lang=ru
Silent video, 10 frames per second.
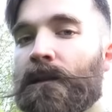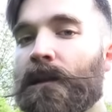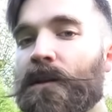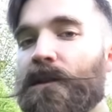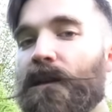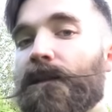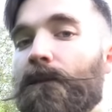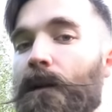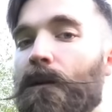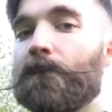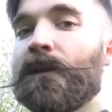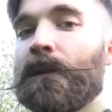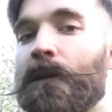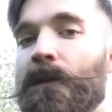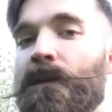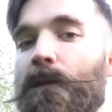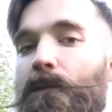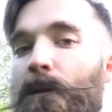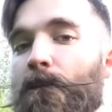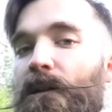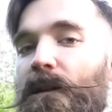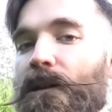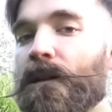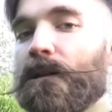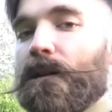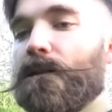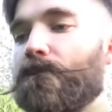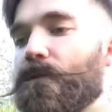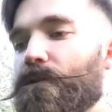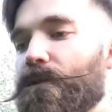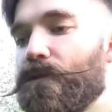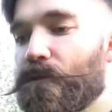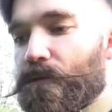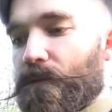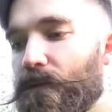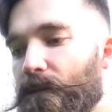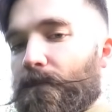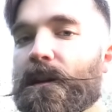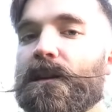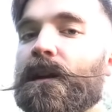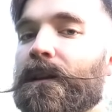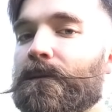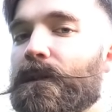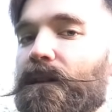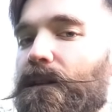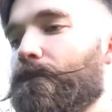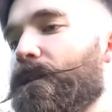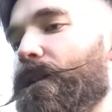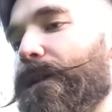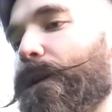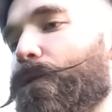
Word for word: Также я оставляю под видео ссылку на материал, как можно чуть-чуть преодолеть вот это замедление